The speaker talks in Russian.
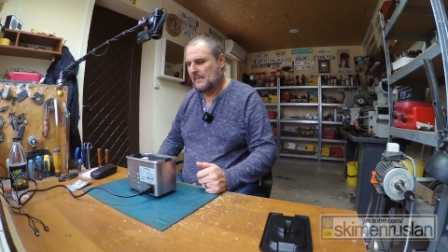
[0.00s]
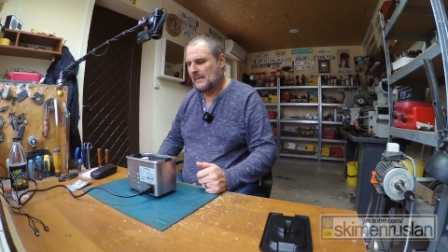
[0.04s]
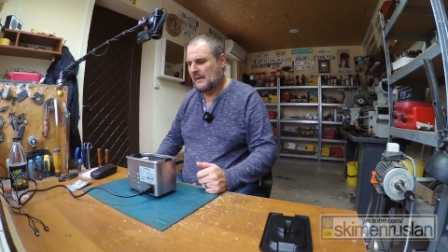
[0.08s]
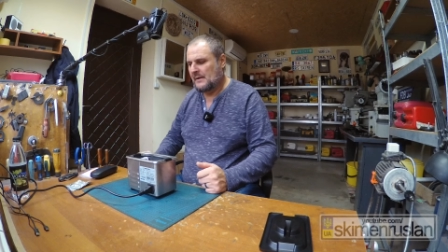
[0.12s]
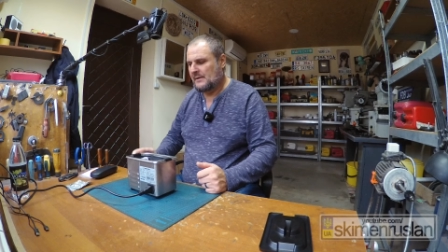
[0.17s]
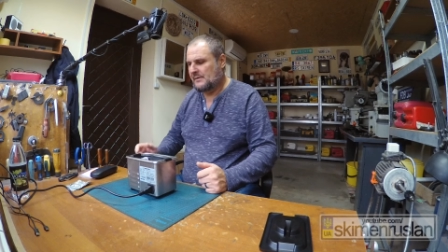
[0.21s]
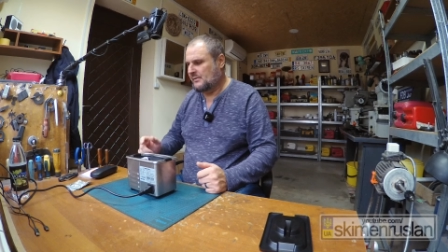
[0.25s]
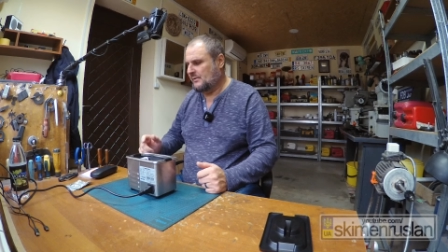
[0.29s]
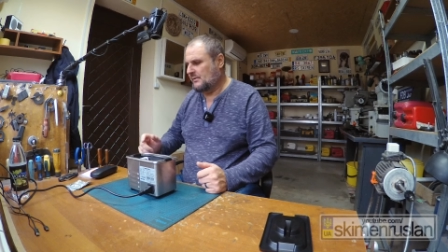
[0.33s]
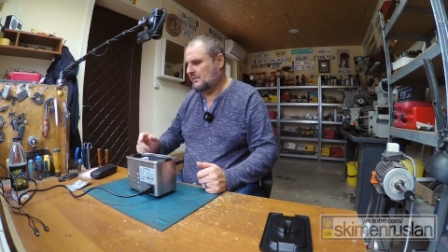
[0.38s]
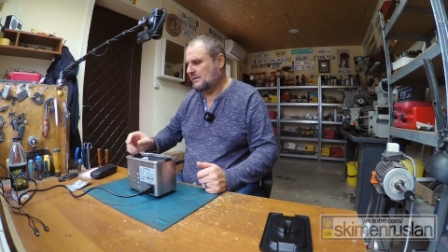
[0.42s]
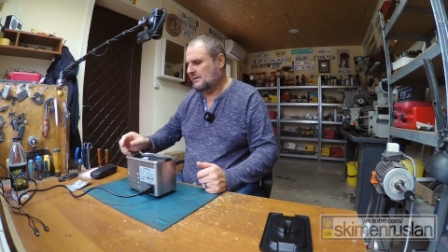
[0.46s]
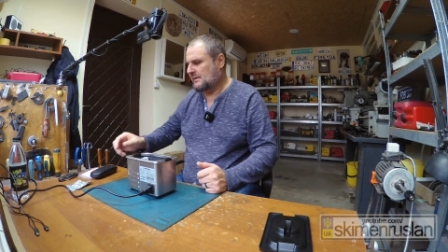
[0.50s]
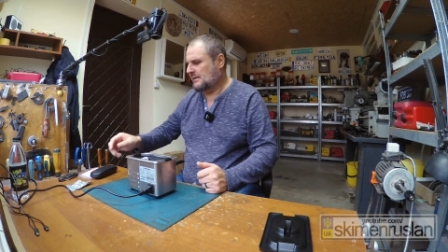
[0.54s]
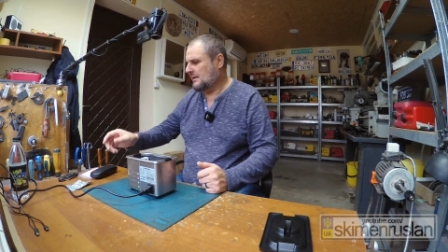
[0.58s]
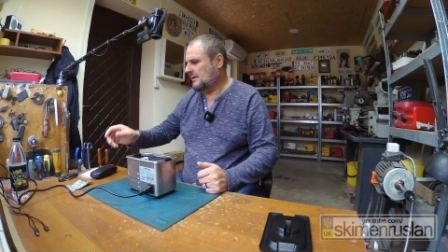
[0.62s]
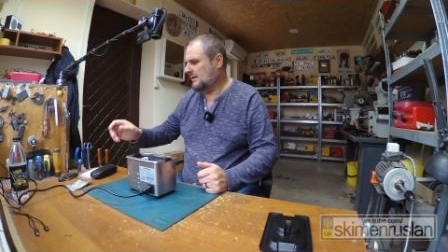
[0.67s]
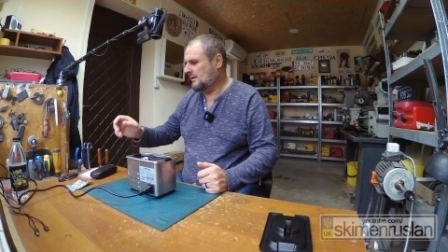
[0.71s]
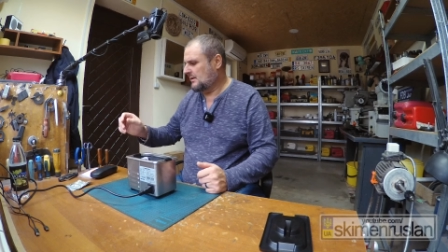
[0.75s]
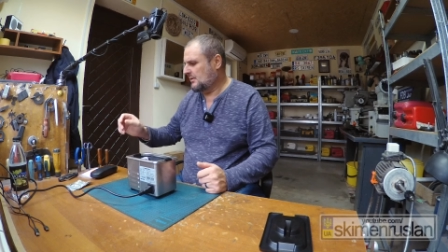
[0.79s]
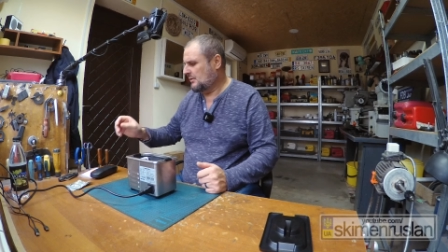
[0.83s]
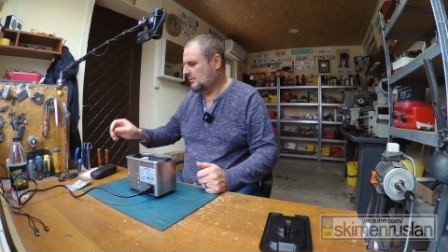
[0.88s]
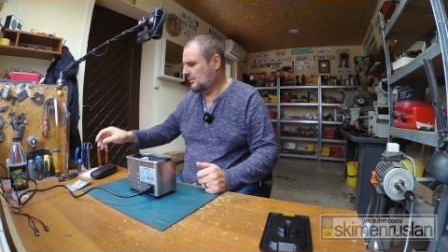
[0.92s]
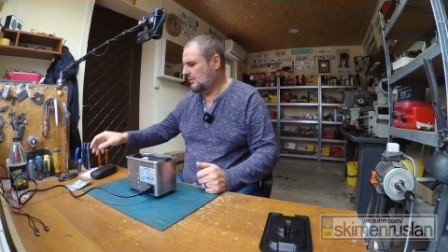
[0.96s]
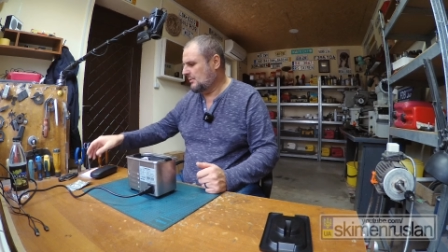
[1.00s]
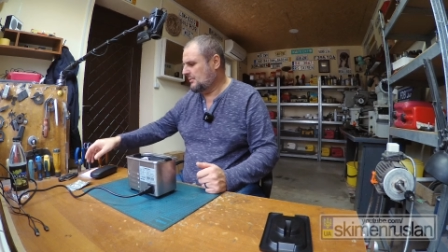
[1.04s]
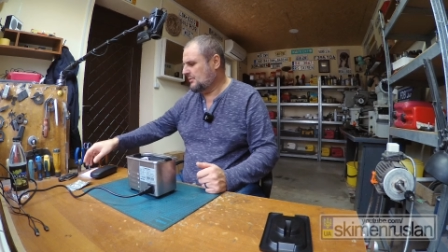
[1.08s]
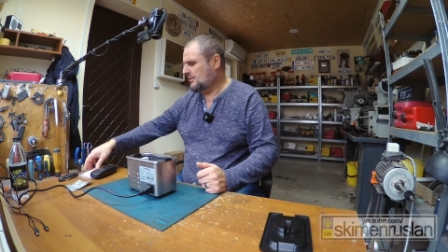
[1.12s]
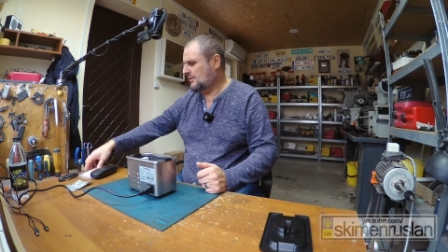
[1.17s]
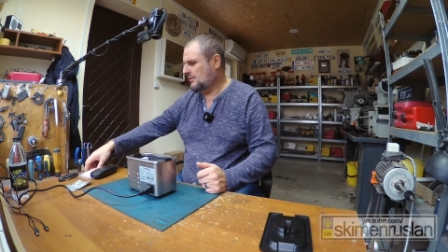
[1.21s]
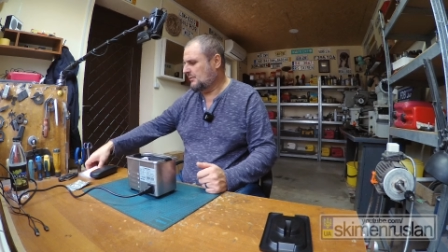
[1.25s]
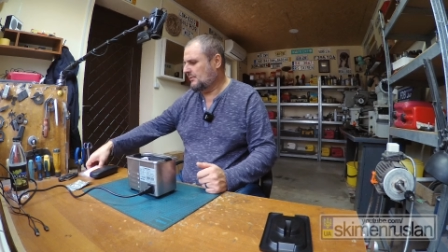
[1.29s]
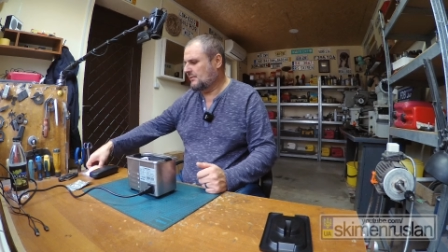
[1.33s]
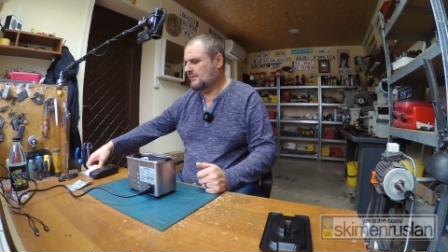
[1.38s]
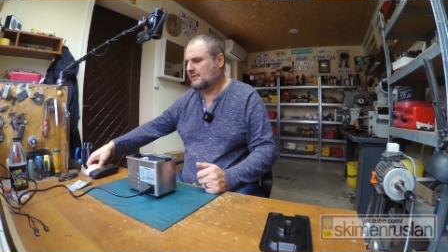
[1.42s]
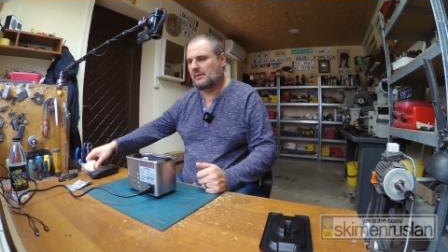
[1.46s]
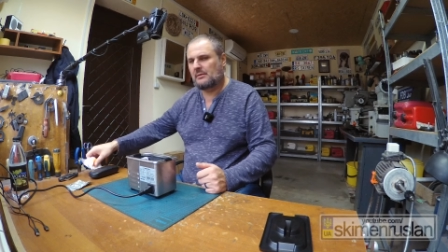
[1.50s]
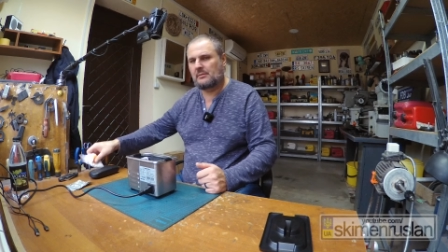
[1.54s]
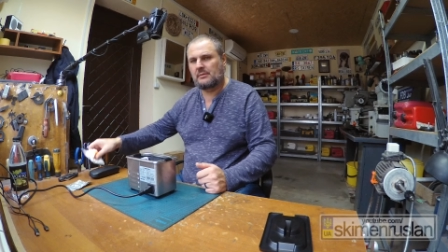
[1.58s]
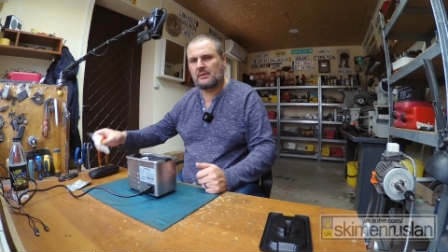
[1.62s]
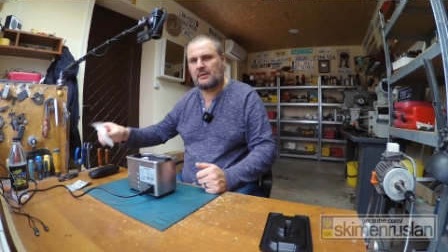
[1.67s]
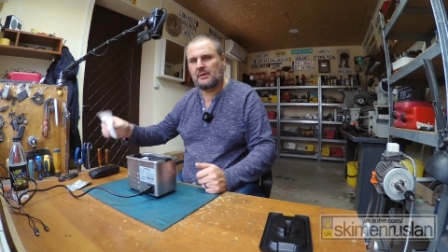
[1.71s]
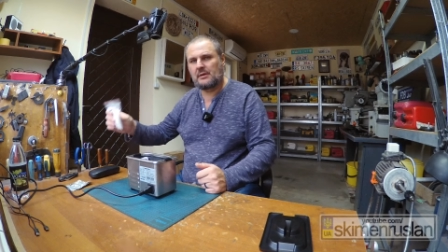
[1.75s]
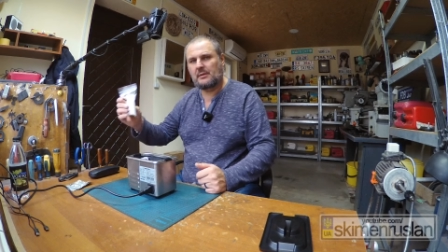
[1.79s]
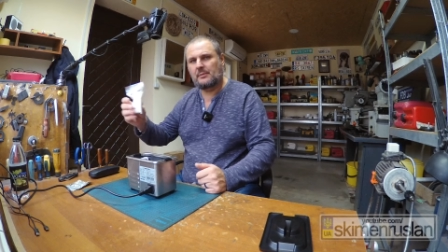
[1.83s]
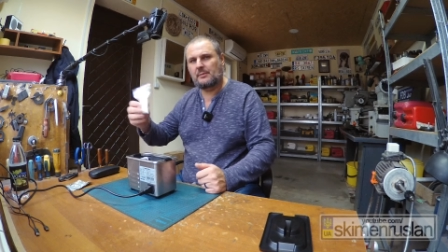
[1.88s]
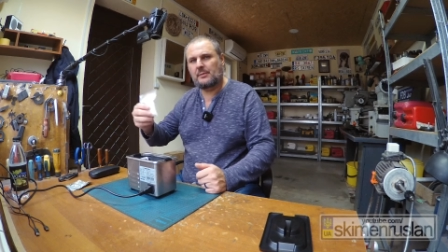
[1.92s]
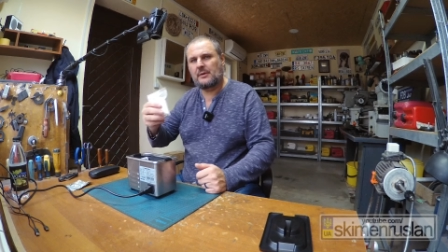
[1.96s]
Сегодня заехал к Ромчику, взял
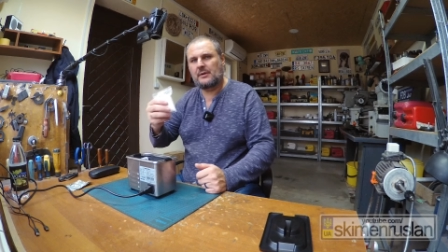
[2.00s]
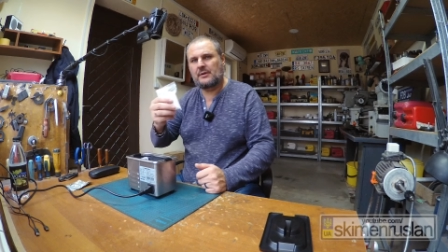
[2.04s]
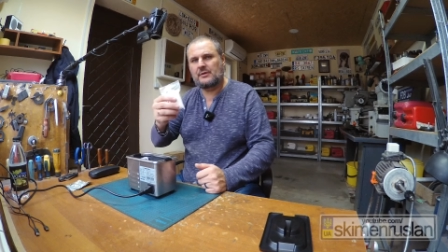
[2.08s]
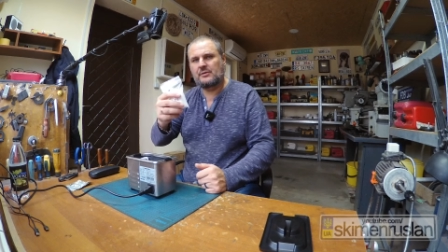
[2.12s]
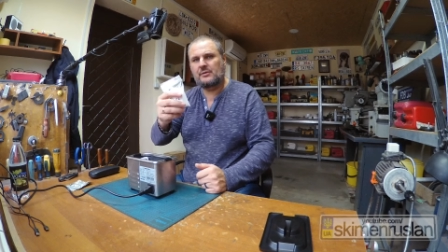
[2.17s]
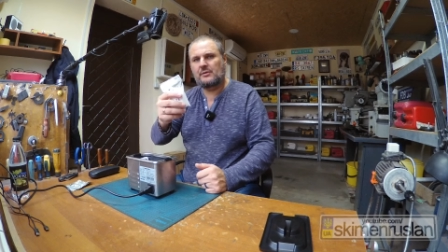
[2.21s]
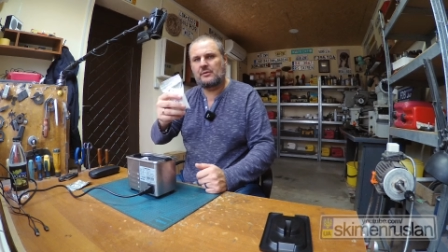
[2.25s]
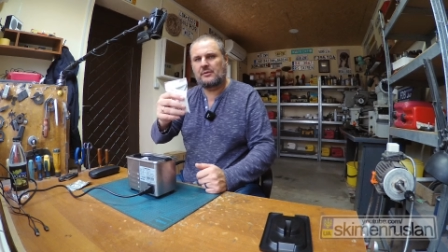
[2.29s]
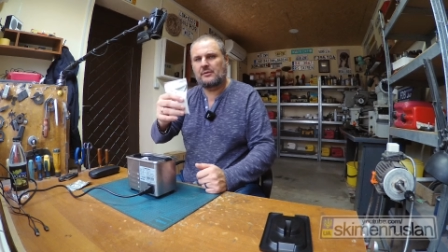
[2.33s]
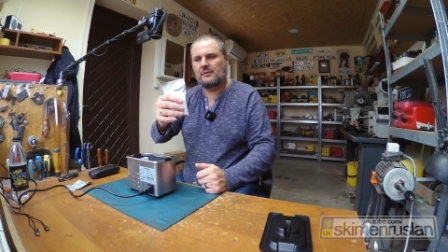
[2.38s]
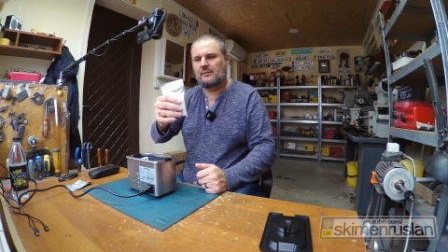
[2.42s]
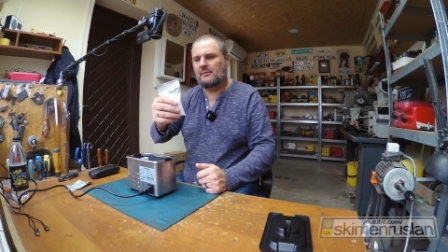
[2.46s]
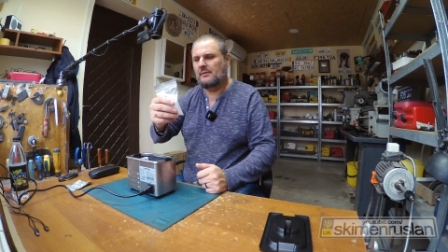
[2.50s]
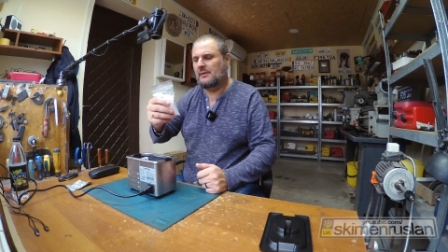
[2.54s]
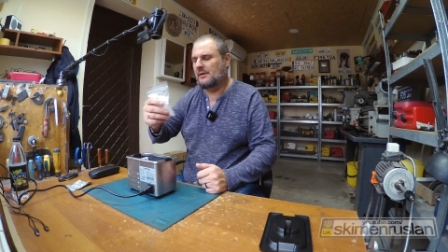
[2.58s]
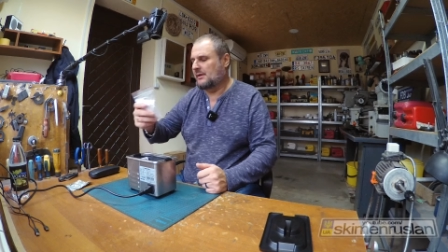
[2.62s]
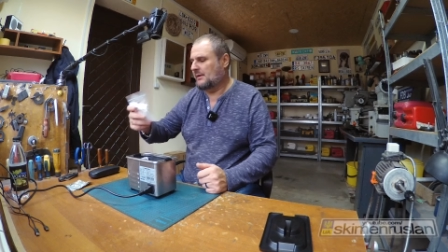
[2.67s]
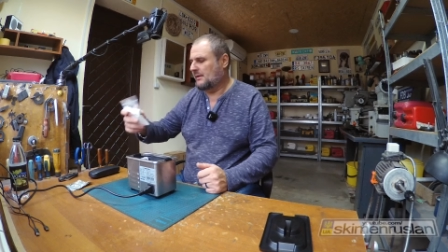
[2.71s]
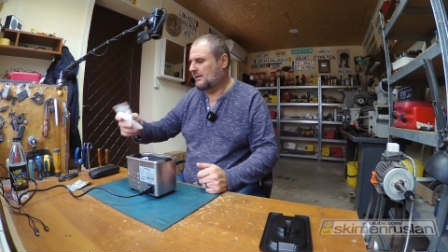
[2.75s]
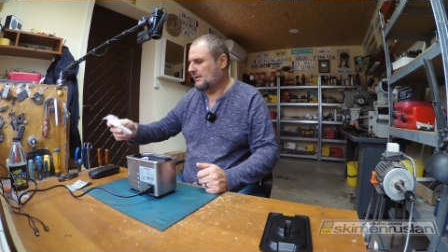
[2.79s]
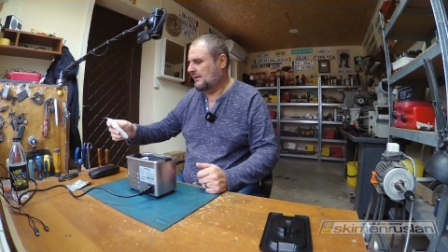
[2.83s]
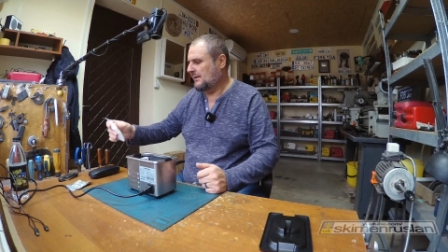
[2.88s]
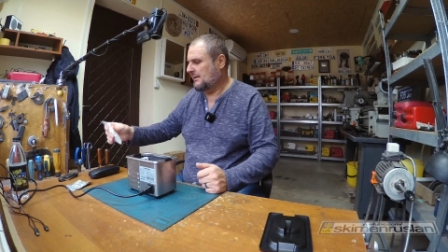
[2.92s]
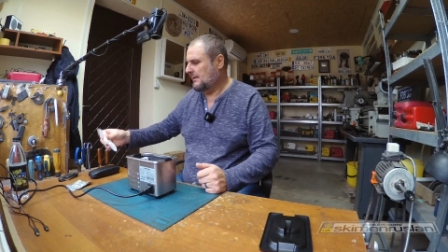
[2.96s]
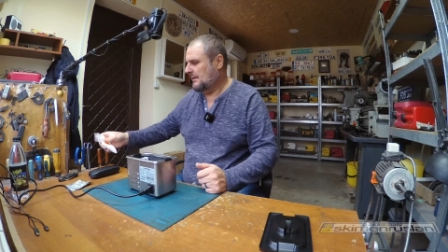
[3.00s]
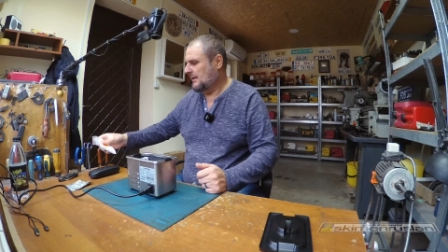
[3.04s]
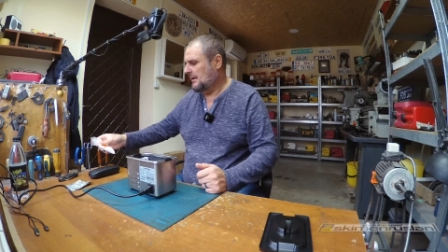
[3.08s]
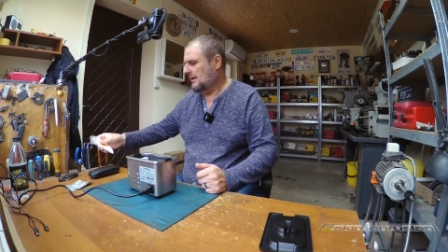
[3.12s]
этот порошок ювелирный.